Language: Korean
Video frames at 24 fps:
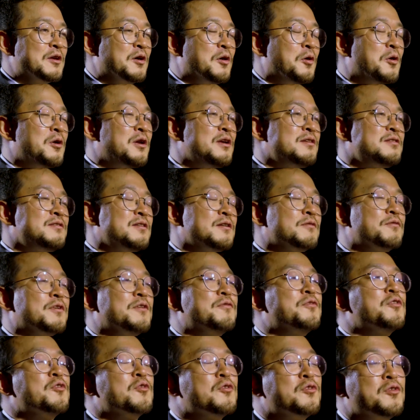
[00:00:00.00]
홀리스틱
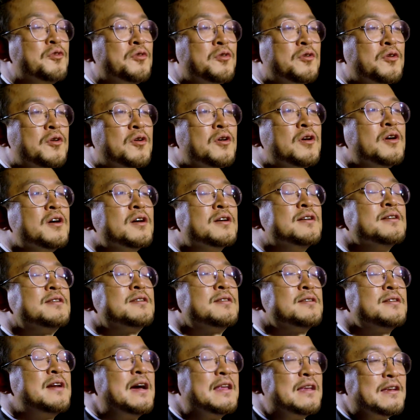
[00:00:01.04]
리뷰 그
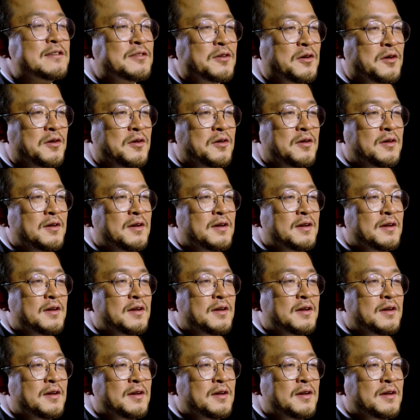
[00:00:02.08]
틀 안에서